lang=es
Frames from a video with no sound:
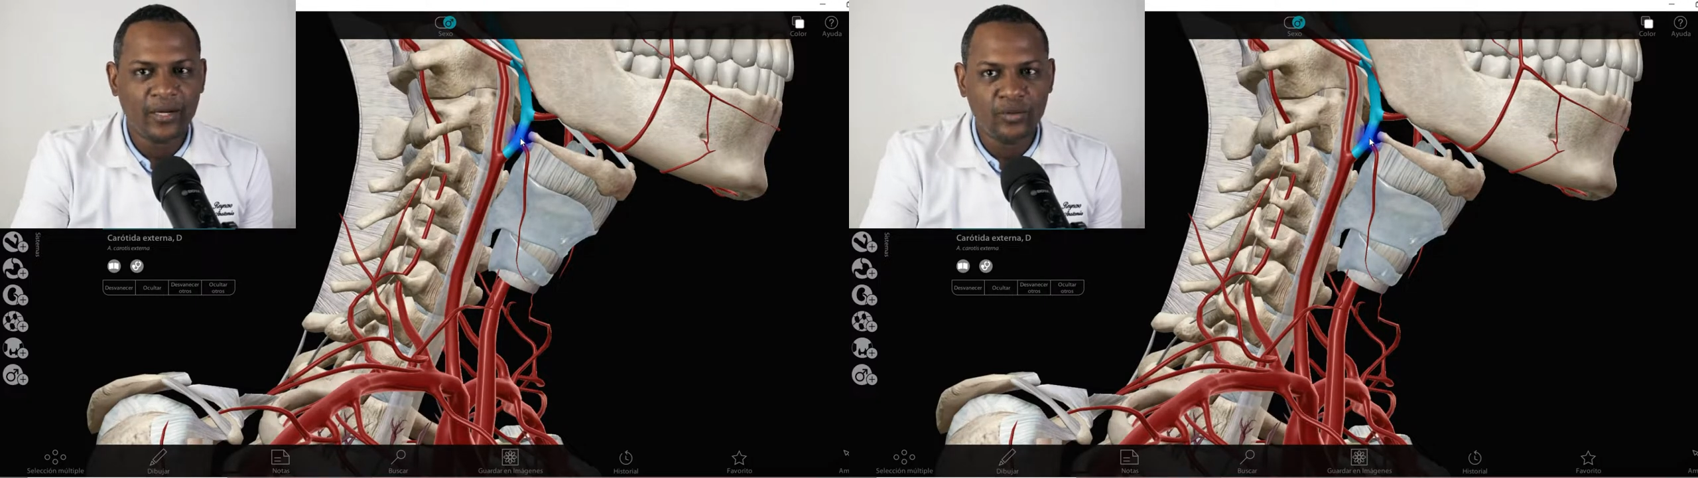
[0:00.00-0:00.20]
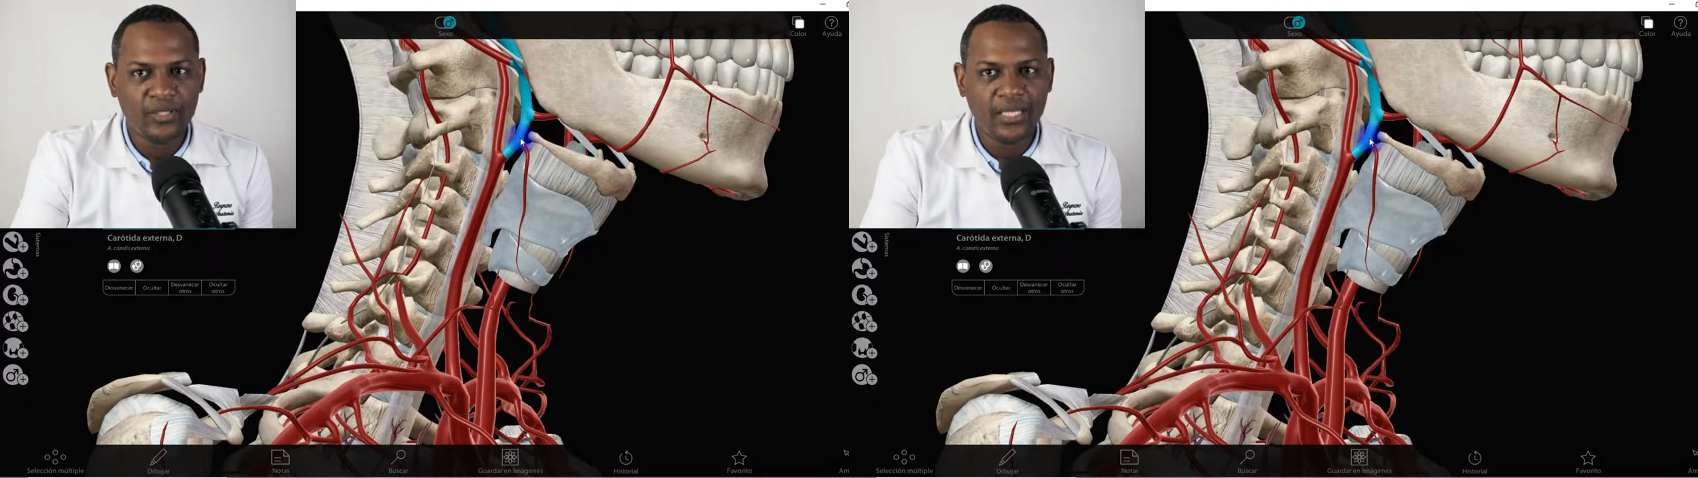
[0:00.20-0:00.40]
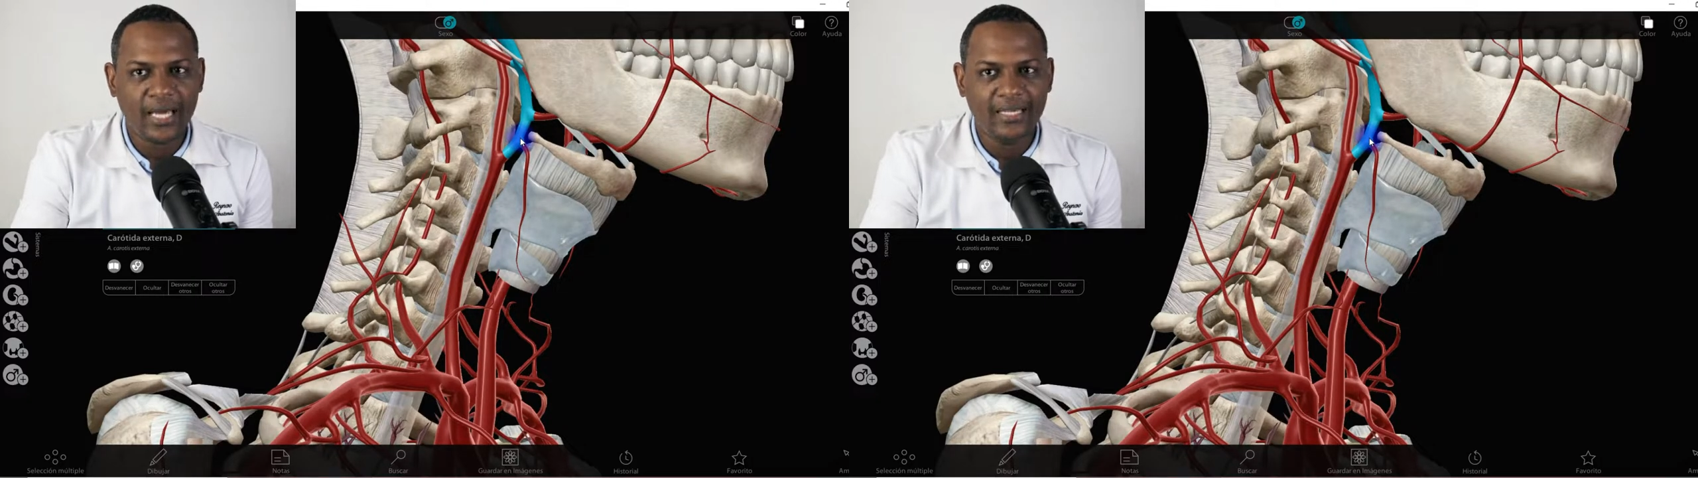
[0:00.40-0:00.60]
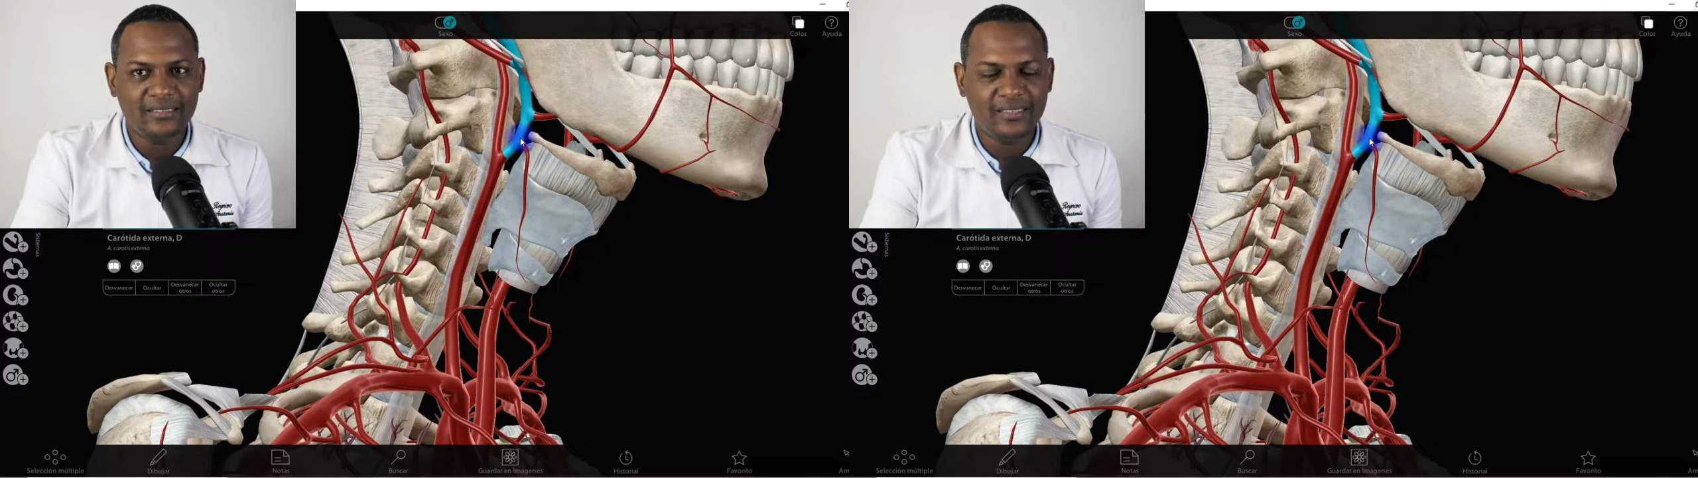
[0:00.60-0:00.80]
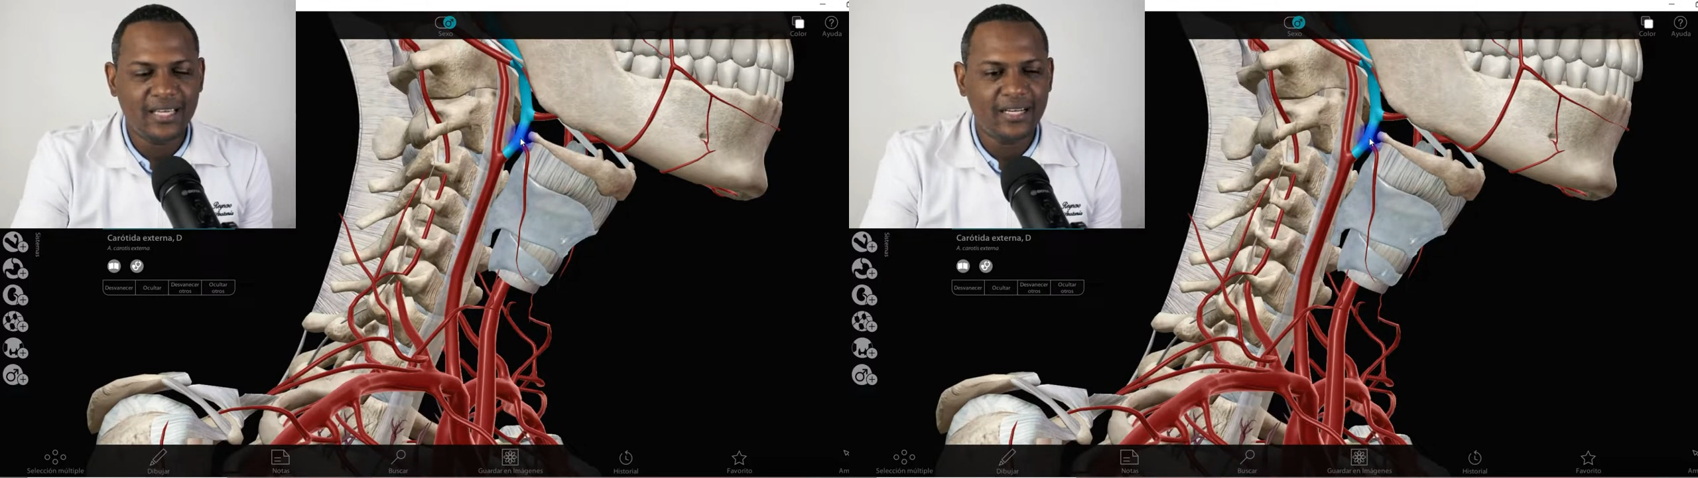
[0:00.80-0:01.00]
carótida
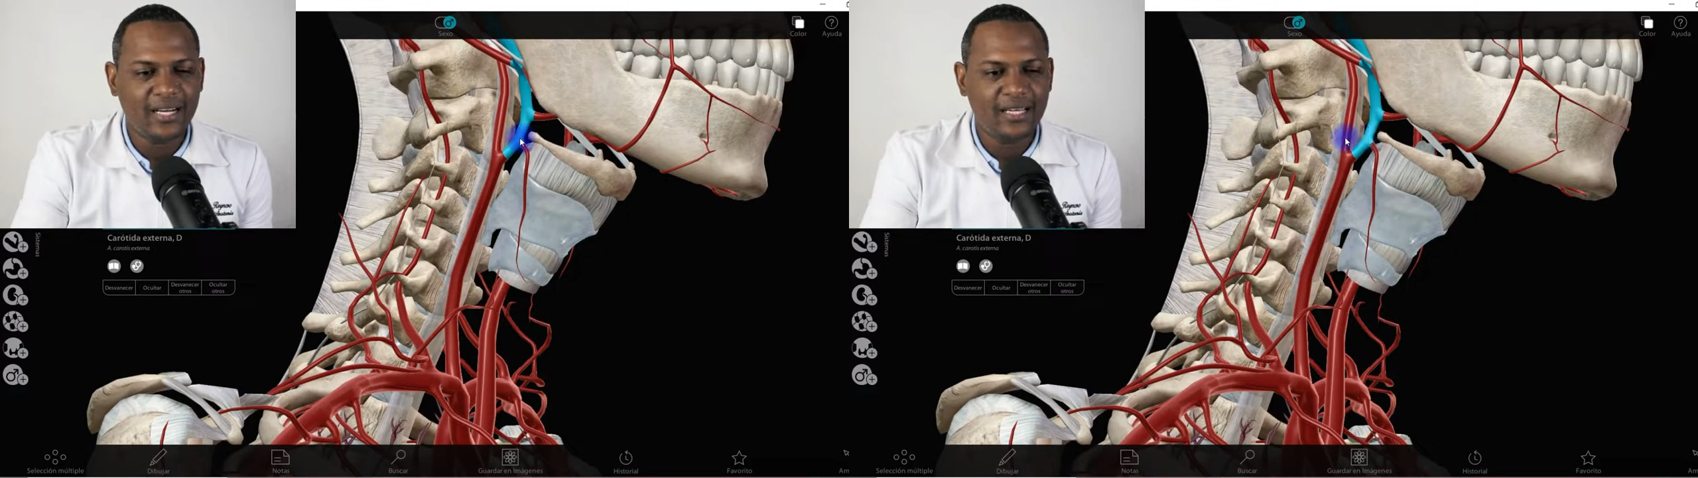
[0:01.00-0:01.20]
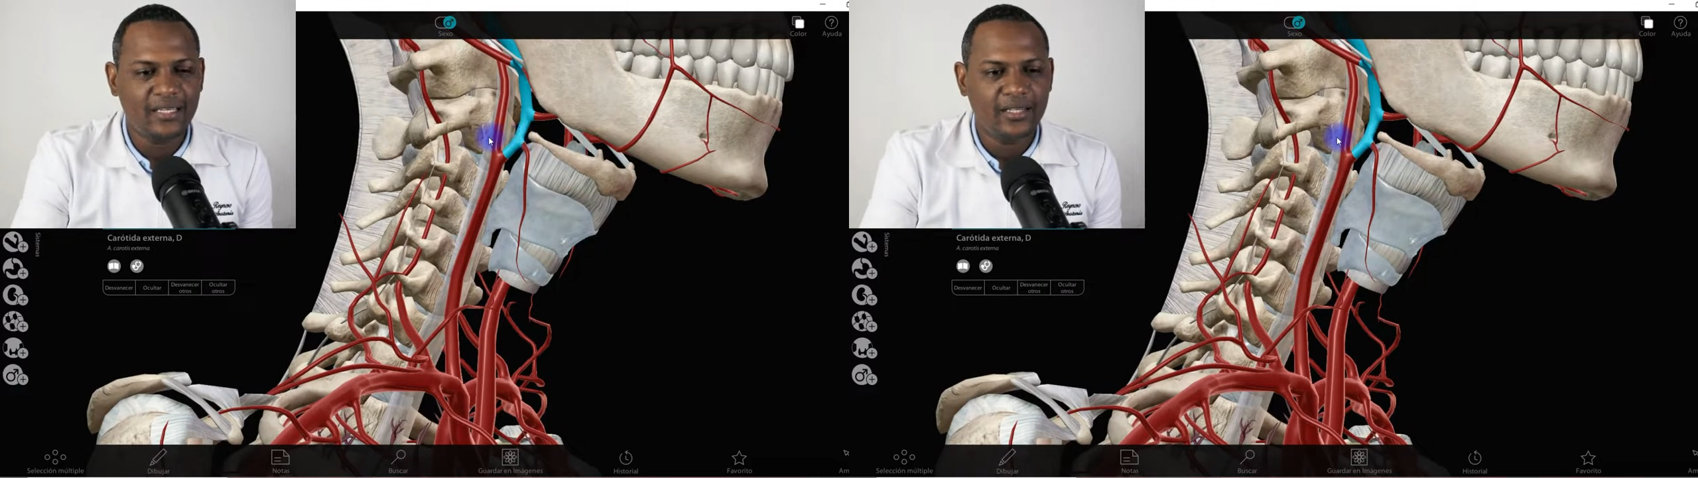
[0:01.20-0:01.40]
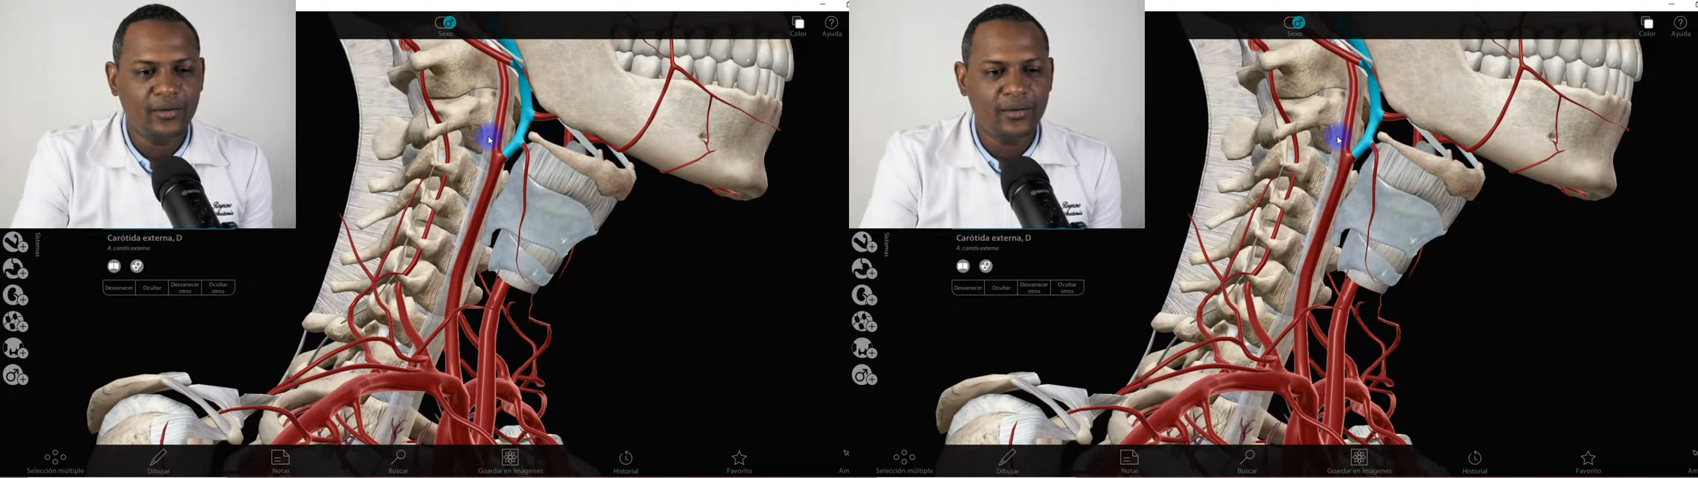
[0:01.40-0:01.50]
externa,